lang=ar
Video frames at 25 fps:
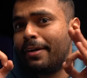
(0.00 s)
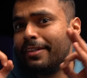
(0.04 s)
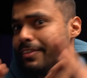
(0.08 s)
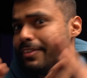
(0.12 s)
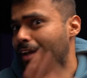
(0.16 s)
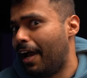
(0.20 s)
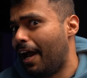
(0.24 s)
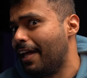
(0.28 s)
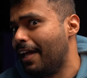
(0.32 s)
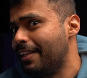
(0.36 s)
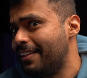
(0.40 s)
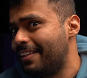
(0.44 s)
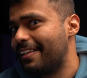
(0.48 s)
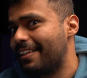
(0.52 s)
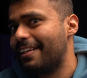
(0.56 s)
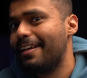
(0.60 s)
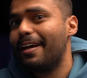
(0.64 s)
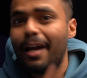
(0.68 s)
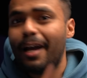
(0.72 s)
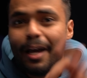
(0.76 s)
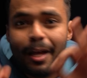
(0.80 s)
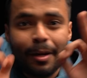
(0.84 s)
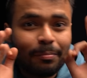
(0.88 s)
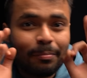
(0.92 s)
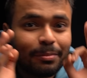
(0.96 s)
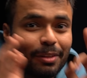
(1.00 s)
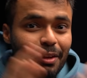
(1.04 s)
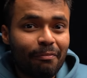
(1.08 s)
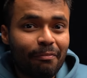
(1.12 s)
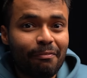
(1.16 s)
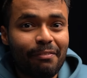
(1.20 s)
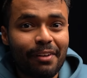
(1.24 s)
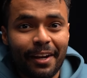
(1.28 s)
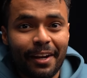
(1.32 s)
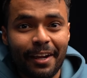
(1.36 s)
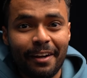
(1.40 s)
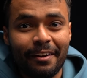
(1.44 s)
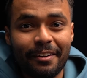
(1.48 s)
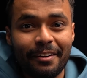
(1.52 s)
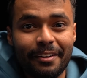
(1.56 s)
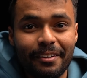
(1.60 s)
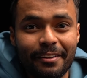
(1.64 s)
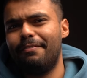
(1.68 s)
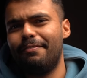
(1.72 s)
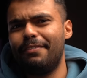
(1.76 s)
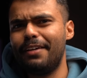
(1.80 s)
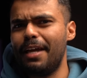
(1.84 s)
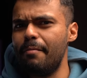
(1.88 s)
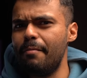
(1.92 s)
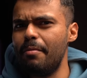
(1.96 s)
مزاد المطفرين
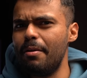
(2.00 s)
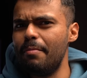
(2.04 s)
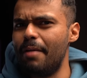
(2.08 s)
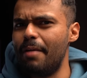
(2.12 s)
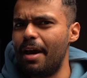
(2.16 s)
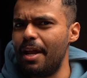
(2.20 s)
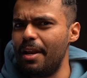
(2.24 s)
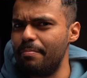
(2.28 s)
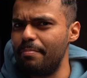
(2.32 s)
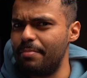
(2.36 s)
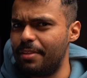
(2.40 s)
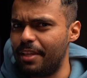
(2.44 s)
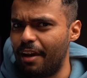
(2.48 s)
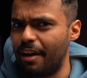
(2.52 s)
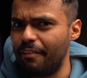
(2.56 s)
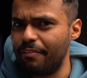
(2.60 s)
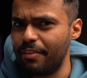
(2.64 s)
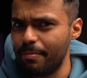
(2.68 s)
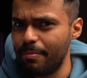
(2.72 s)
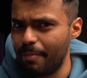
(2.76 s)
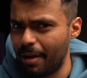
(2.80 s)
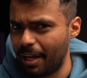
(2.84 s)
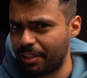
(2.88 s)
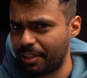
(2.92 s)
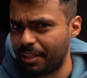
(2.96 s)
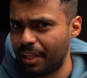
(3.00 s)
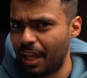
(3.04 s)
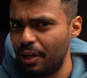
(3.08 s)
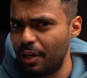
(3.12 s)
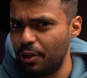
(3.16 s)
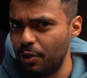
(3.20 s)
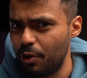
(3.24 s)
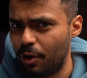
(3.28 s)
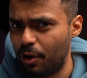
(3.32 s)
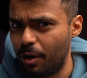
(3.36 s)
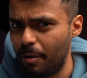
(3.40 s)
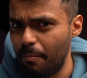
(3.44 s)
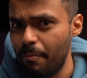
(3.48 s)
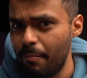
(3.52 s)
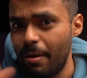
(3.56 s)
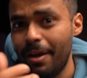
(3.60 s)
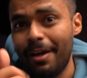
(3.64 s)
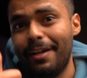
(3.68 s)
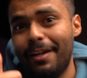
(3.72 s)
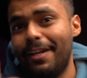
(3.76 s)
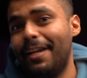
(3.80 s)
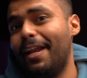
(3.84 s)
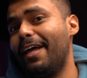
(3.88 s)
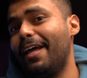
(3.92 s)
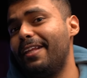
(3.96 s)
قبل ما نبدأ في مقطع اليوم
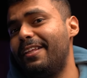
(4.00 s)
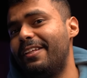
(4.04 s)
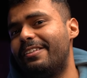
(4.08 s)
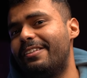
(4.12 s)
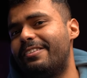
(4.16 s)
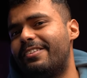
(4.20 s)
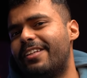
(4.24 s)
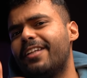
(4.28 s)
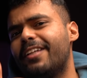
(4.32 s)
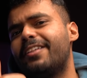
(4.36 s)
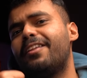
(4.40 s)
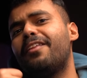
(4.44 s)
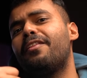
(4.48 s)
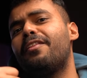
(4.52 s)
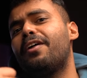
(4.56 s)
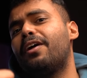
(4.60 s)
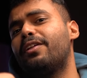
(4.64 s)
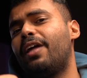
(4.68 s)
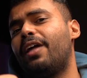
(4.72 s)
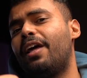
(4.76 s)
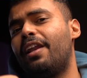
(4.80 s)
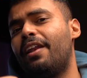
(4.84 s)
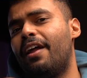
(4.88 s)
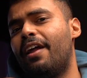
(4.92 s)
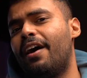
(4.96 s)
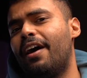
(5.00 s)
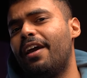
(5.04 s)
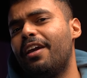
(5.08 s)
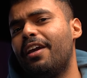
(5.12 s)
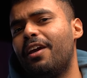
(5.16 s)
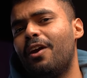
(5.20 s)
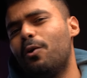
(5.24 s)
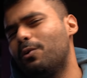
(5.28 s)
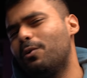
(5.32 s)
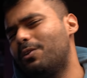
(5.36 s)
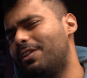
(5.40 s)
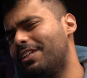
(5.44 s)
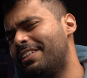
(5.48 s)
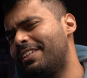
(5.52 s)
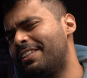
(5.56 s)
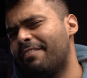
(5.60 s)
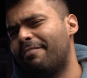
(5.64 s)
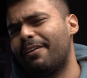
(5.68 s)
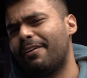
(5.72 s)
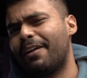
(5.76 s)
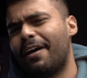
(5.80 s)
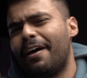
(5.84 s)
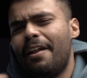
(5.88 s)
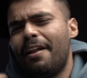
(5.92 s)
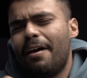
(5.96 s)
لا تنسى تضغط على اللايك وتشترك
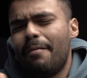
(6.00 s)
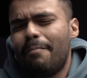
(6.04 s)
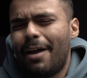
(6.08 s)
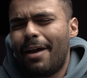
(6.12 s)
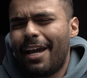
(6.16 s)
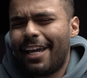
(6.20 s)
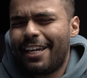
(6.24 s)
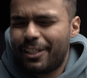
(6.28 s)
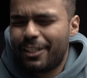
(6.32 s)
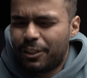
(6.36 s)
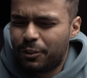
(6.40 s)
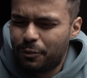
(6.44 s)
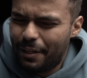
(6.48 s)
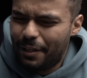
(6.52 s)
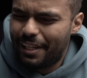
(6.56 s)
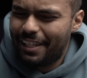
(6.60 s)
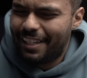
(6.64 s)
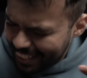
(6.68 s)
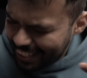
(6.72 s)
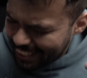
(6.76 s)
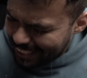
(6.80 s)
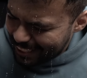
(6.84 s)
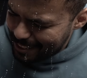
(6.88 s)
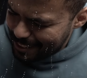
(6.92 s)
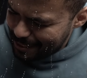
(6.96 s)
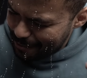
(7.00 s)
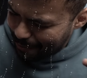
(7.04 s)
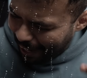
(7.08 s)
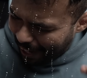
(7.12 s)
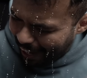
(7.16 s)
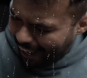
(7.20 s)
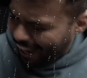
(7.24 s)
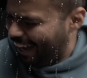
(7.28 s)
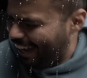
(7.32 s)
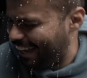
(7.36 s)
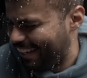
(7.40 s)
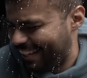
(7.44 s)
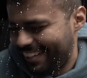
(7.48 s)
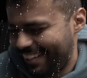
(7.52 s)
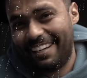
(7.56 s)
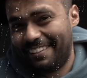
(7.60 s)
في القناة باقي شوي ركز معاي